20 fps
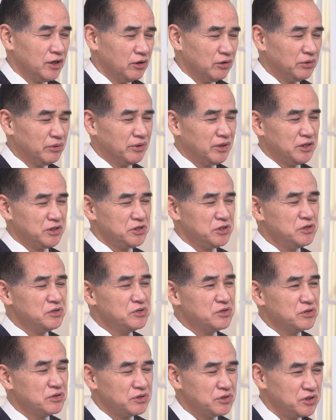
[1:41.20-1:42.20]
有一位金
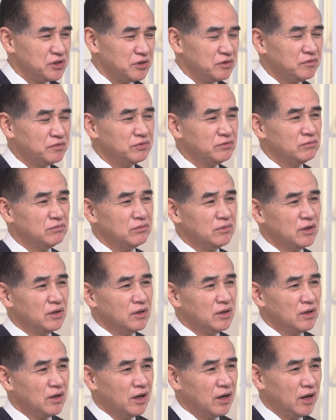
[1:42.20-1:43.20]
氏媳妇，
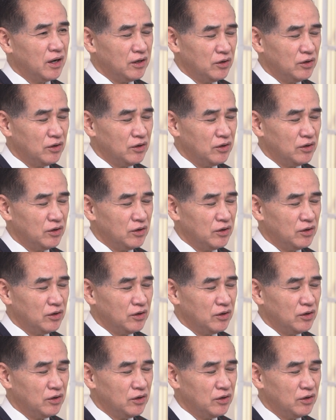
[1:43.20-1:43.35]
哎，